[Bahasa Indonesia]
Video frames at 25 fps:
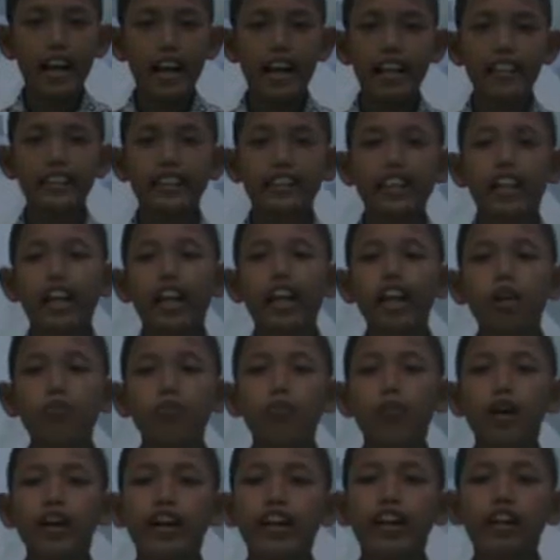
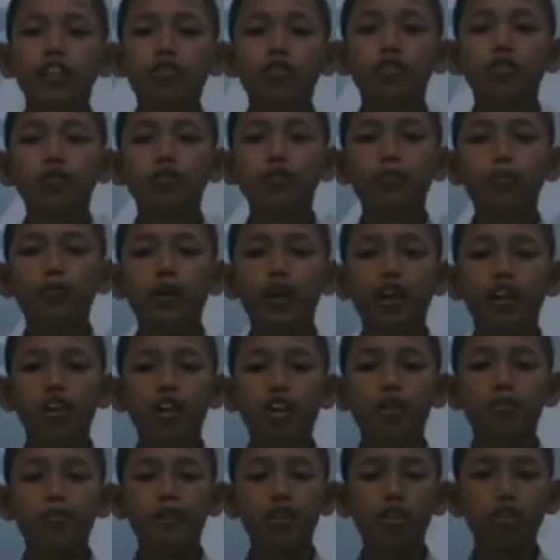Assalamualaikum
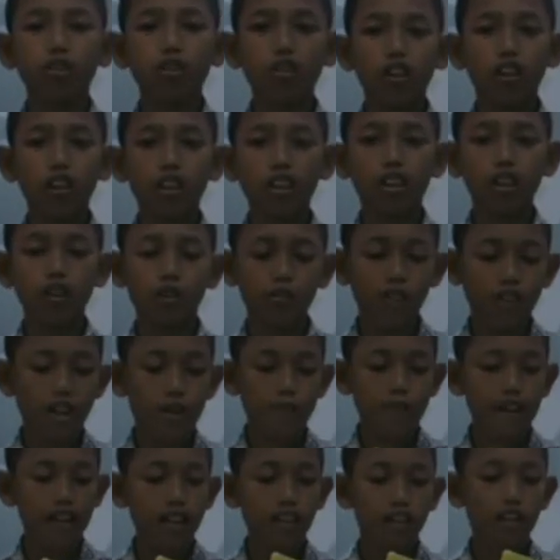warahmatullahi
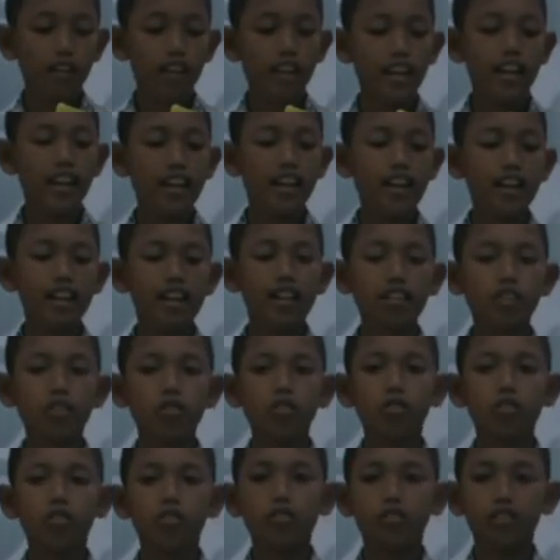
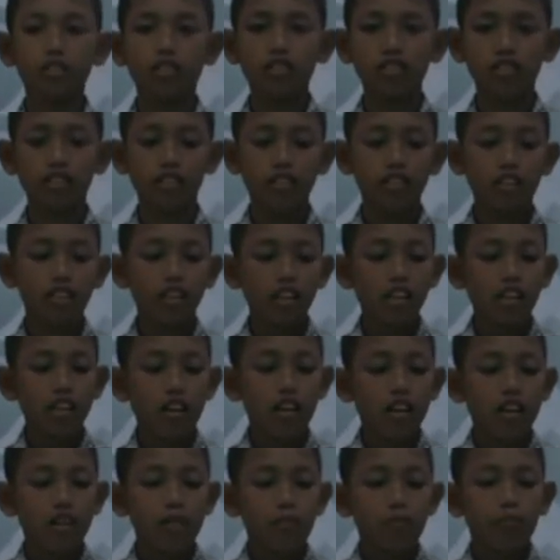wabarakatuh.
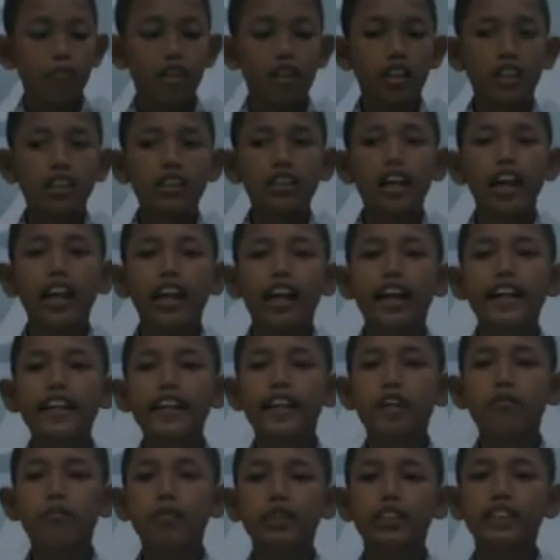Perkenalkan
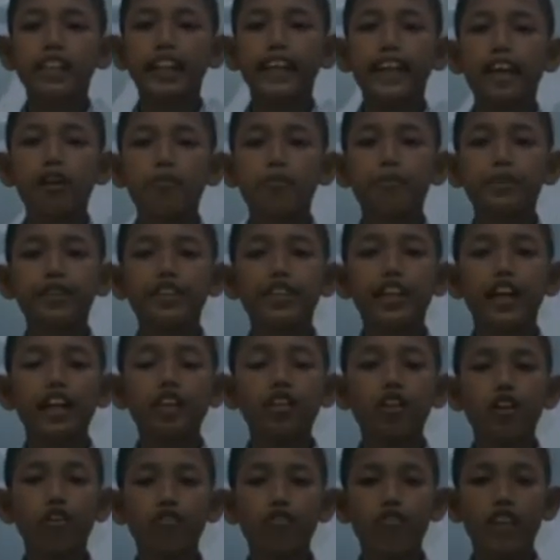nama saya Bintang
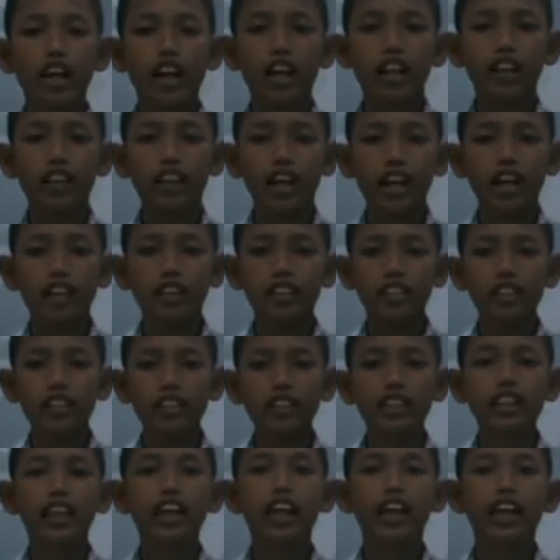Yofi
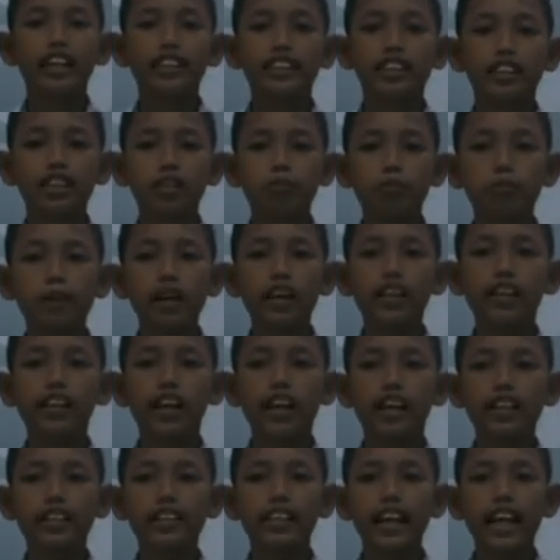Alkani, kelas 5
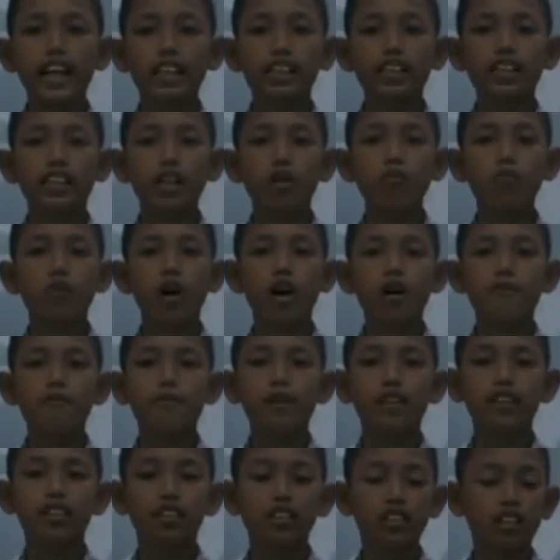dari SD
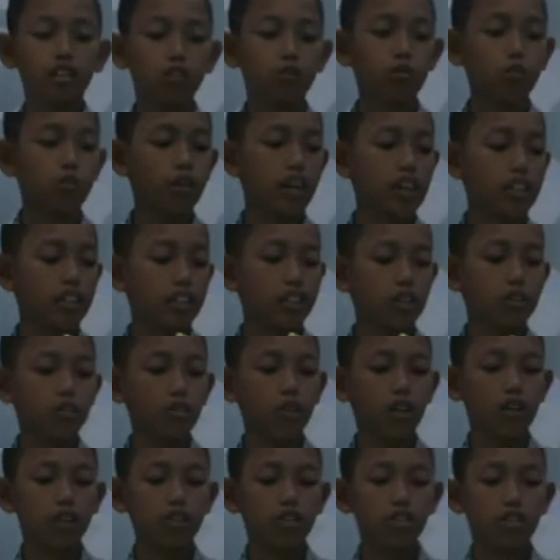Muhammadiyah 2
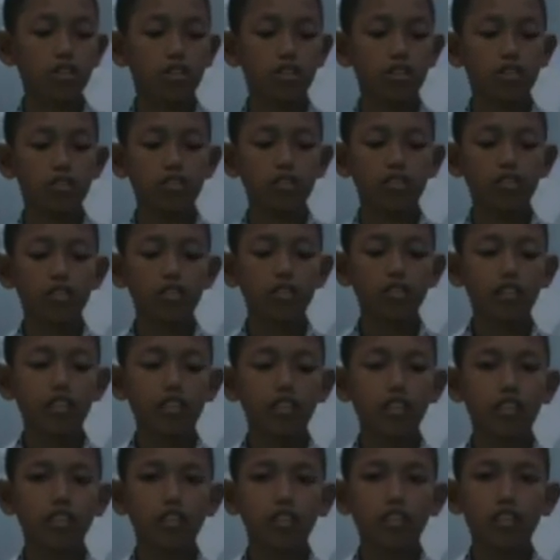Sidoarjo.
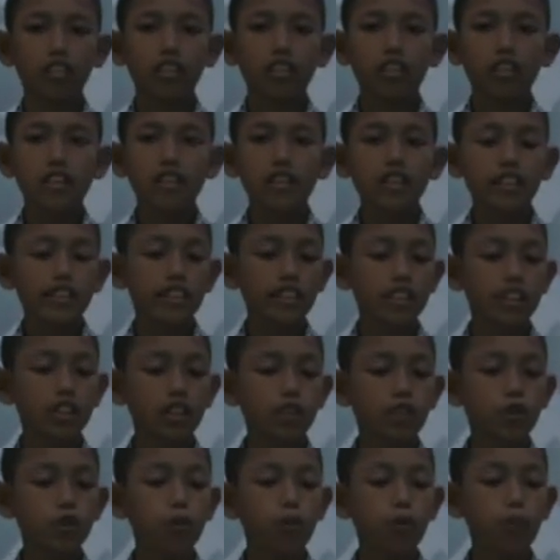
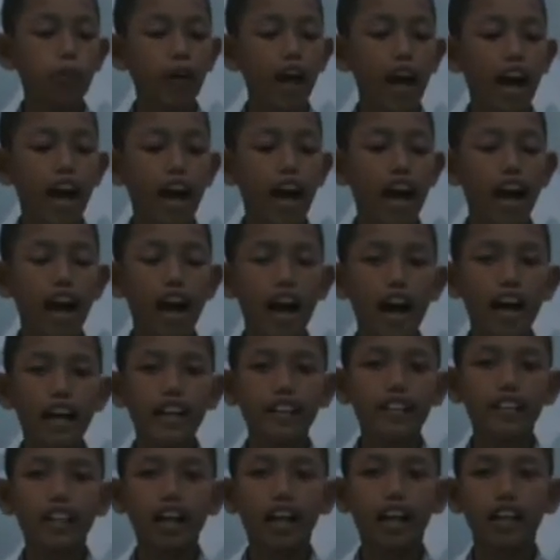Sejumlah
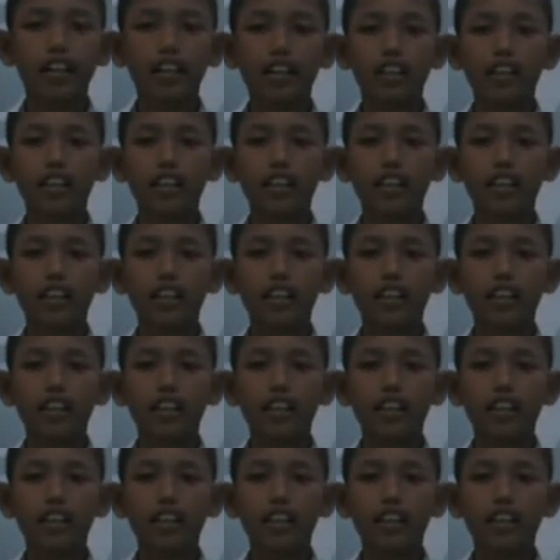anak